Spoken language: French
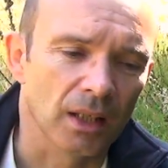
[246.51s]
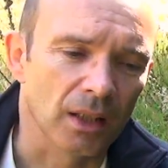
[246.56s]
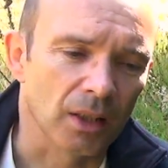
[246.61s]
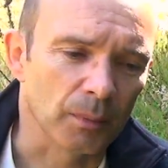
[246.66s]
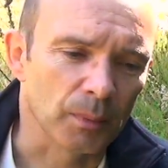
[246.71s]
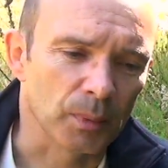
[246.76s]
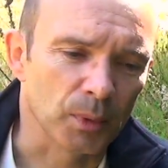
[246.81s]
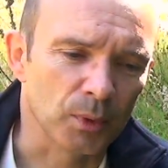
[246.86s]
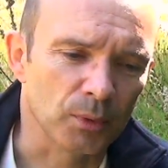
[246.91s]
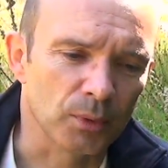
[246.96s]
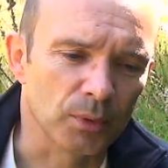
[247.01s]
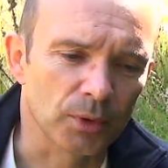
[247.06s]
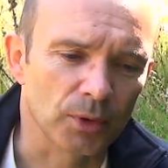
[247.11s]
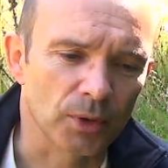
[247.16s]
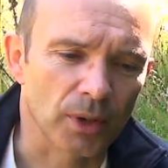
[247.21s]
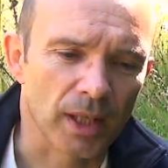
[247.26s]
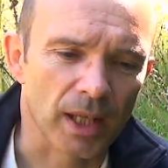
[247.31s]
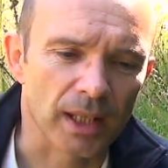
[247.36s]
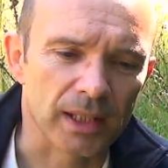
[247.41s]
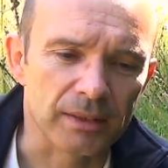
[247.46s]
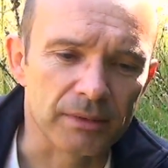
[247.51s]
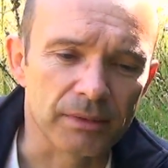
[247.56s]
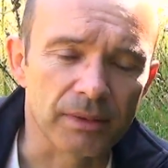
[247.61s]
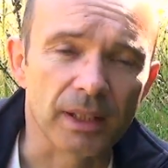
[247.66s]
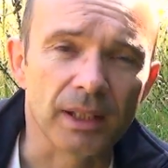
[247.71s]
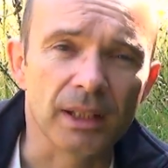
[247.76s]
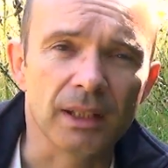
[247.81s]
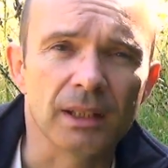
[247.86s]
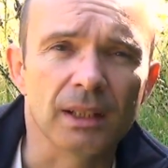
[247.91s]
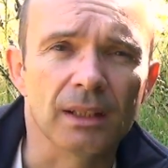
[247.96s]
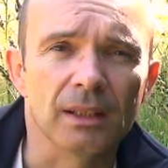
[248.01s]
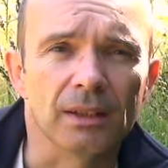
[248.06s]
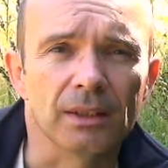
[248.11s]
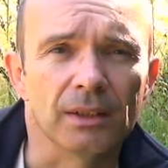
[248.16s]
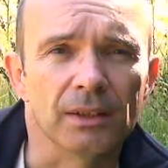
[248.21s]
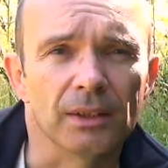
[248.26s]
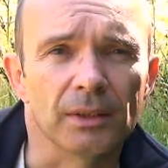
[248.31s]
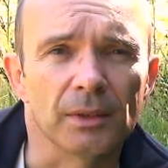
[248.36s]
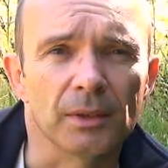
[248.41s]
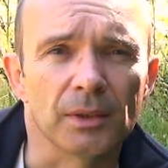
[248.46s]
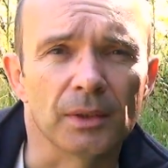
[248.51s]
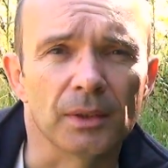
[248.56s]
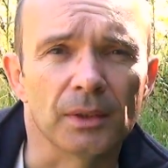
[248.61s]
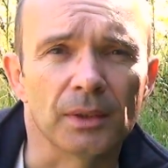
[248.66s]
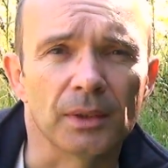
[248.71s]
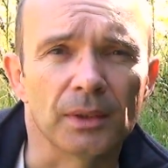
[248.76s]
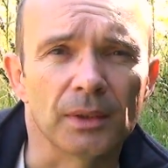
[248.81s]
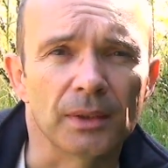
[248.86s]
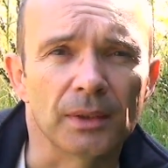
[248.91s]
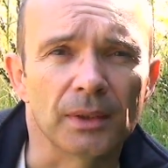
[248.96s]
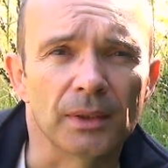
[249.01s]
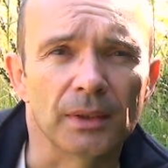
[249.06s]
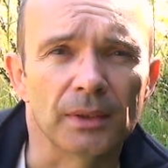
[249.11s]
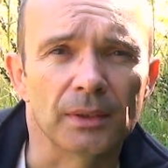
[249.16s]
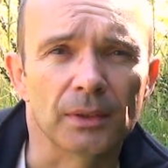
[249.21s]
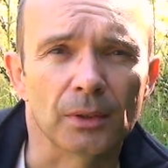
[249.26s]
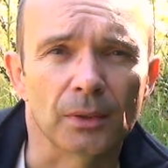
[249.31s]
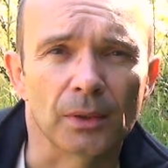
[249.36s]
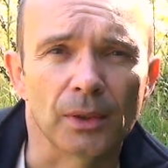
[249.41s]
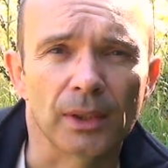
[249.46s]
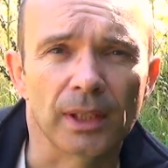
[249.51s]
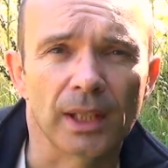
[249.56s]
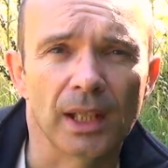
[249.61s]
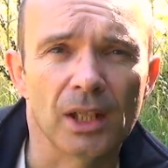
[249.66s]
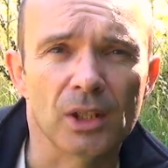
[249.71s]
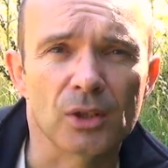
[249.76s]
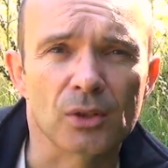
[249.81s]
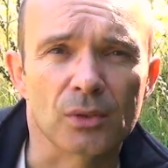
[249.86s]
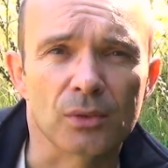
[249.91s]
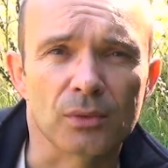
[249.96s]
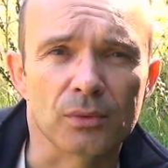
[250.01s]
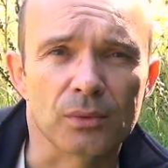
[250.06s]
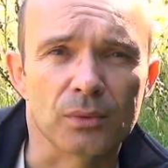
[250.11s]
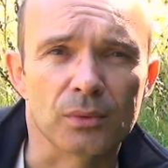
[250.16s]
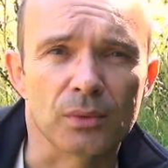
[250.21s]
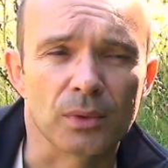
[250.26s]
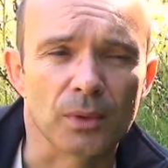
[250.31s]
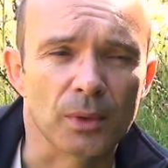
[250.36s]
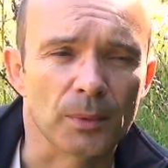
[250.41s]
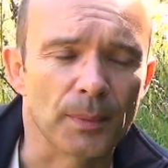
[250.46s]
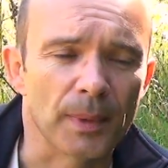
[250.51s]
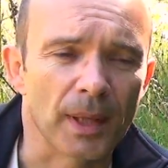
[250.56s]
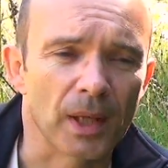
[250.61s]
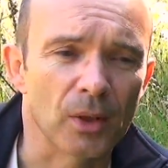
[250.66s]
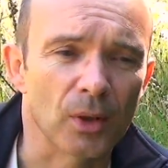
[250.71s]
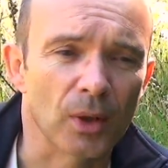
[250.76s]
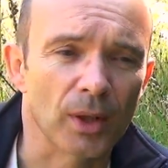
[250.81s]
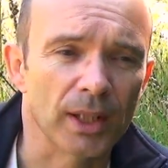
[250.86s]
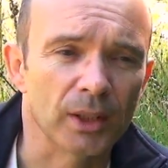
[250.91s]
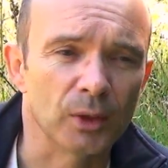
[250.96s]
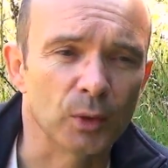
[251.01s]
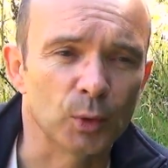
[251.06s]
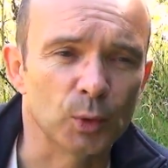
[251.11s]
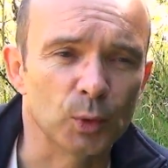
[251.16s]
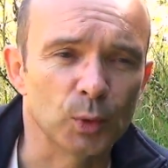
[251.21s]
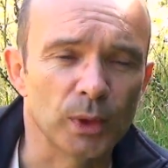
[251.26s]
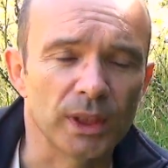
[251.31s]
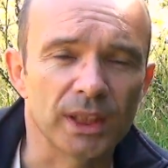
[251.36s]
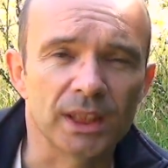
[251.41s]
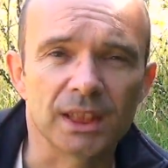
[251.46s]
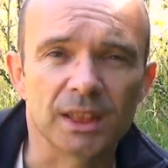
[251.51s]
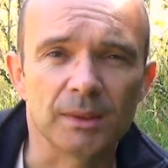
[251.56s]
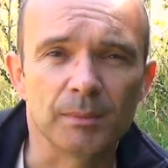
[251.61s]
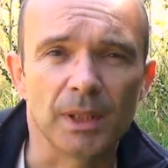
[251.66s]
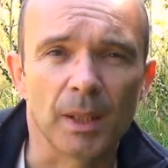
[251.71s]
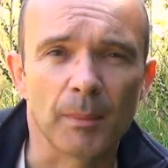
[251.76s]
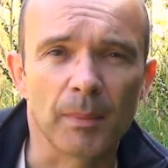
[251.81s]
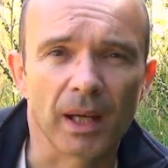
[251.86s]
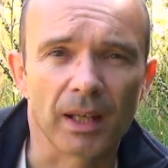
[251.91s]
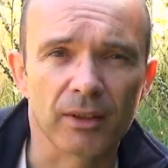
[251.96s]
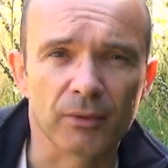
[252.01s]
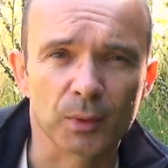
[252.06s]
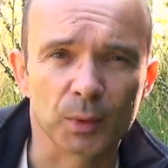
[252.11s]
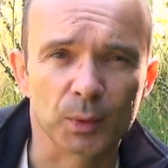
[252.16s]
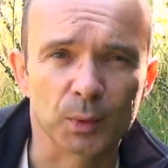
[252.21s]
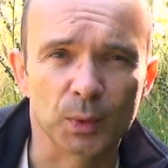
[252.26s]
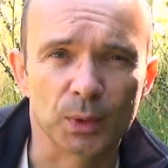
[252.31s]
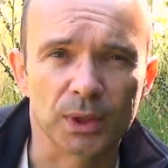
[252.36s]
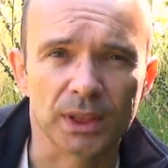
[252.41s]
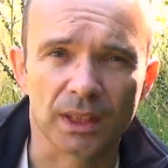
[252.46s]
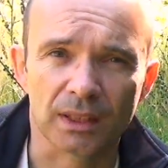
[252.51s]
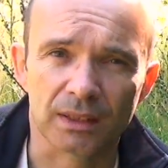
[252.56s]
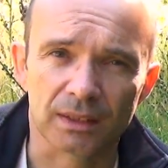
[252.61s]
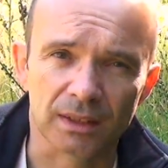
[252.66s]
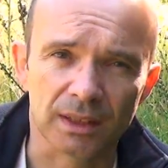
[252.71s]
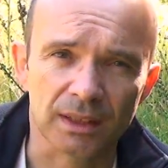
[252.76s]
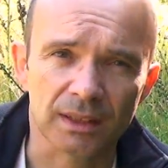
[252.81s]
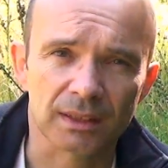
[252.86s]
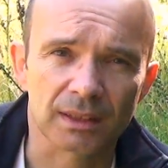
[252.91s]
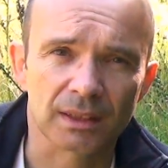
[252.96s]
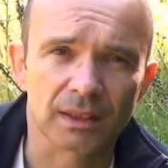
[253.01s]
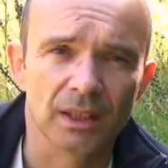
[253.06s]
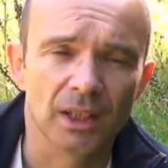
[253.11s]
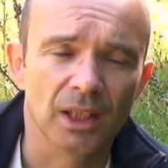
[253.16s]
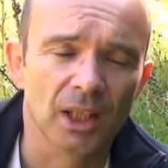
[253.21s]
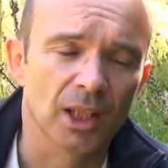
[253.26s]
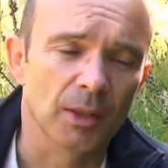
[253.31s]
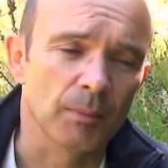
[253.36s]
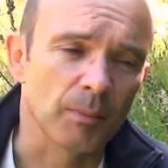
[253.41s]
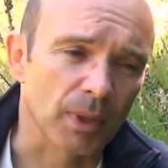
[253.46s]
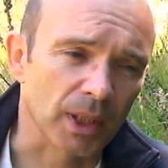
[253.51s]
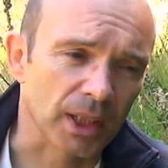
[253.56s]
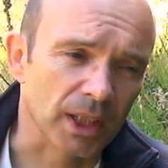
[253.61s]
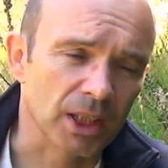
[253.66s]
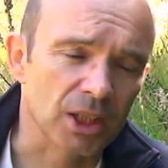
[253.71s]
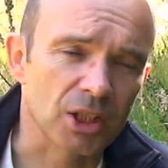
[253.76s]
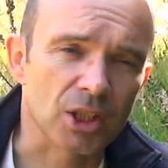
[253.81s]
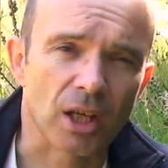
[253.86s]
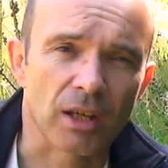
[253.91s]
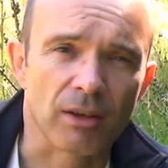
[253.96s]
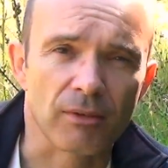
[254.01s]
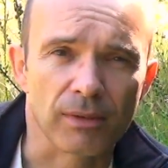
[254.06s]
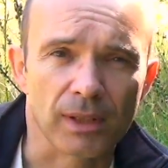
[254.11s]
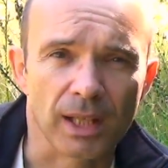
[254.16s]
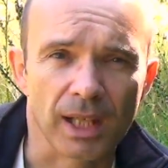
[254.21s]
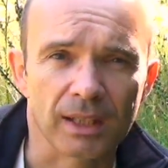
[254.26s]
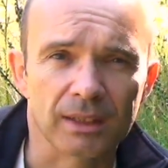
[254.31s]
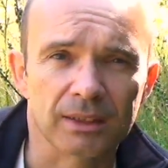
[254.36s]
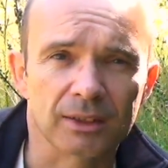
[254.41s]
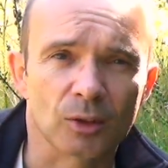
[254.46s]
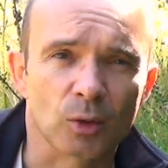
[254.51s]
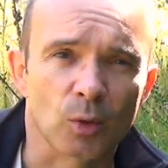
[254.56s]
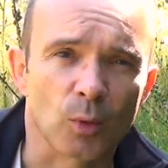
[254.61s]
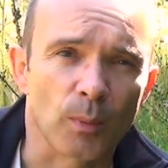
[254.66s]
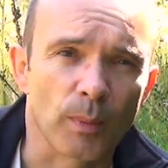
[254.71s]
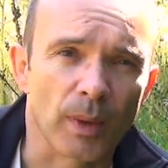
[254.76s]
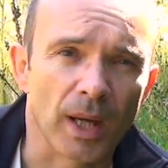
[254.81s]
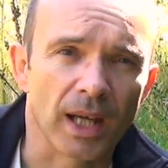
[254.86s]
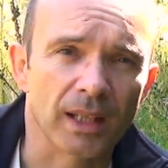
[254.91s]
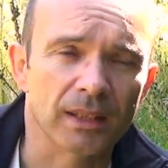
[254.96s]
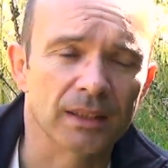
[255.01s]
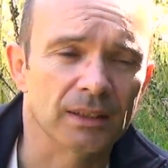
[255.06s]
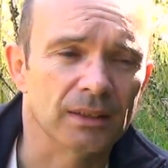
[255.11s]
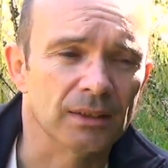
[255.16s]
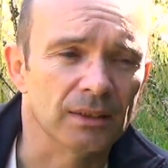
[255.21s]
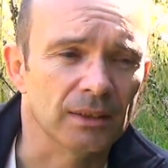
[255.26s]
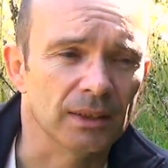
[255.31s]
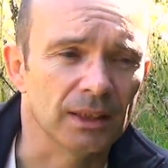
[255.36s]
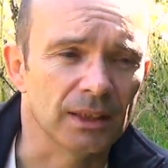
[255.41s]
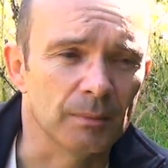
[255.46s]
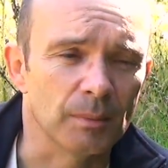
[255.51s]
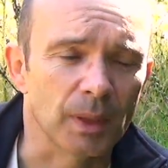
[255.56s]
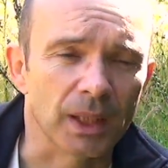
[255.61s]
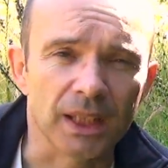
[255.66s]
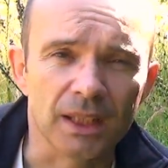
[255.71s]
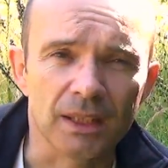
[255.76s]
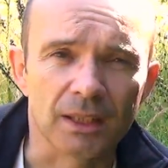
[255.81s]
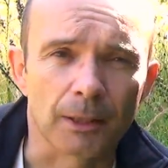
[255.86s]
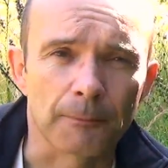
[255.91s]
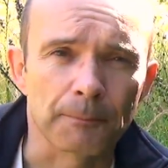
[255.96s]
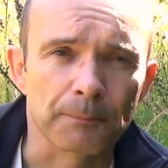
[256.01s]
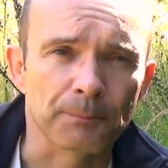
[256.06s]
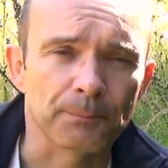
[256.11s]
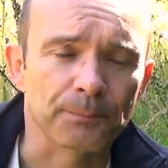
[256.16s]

En plus, vous aurez un livret sur lequel je vous euh, parlerai de tous les types d'appareils photo qui existent, bridge, réflexe, compact, hybride.